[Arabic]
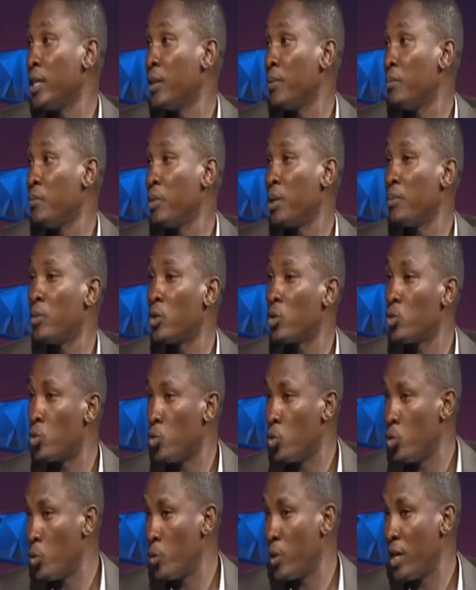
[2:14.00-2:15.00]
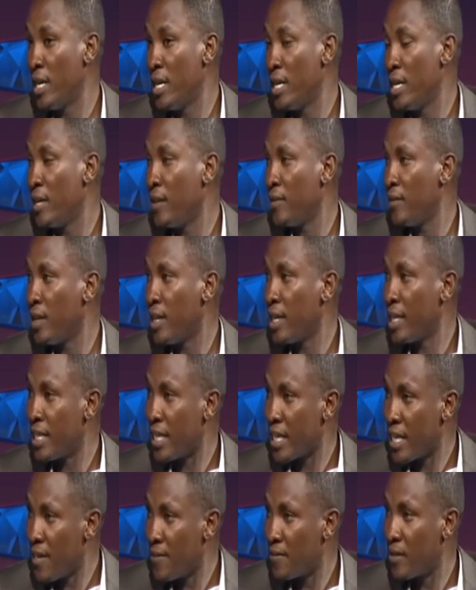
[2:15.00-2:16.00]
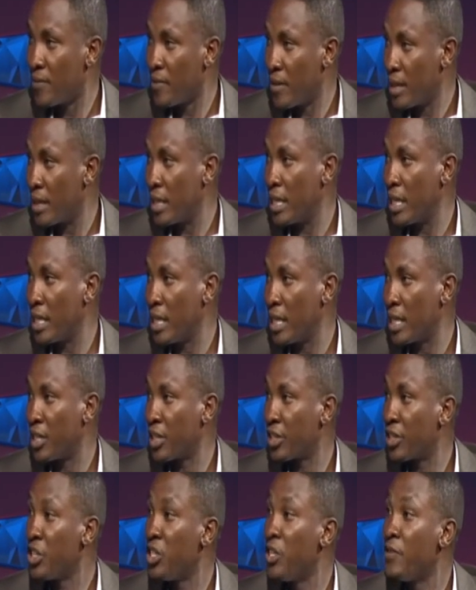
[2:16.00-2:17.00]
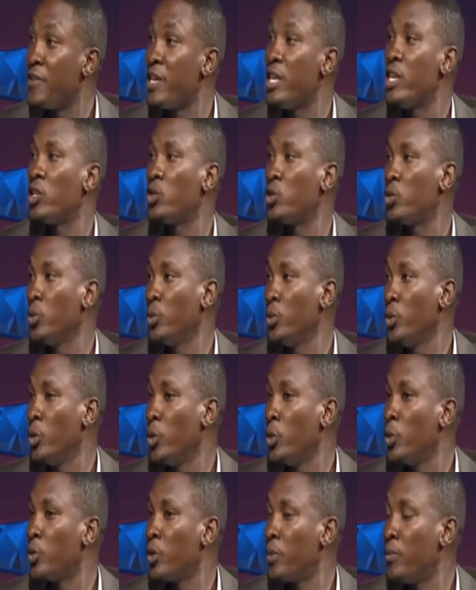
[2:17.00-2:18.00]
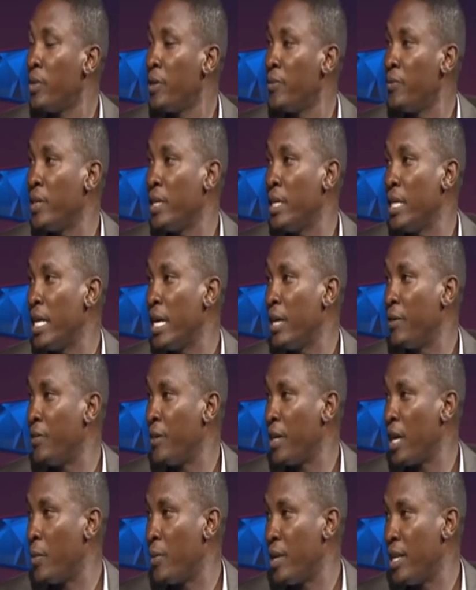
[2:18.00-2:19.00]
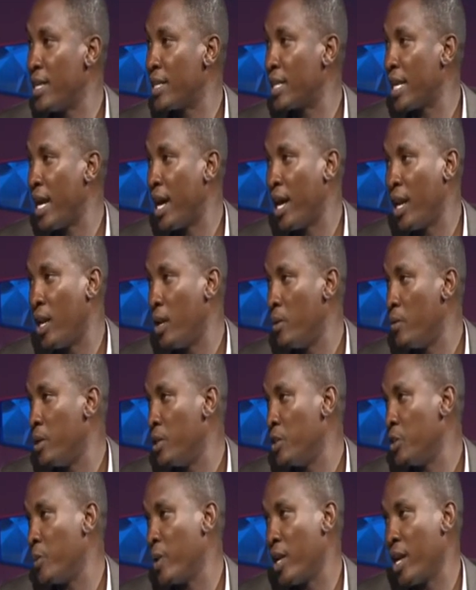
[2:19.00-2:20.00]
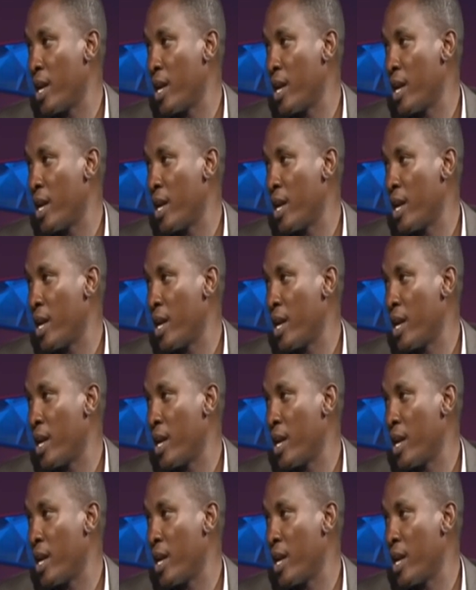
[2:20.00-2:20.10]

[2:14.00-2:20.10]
تبدا الصعوبه في انك انت كيف تقدر تقدر تكتشف هي شنو تبدا في في عمليه الحل نعم. بالنسبه لها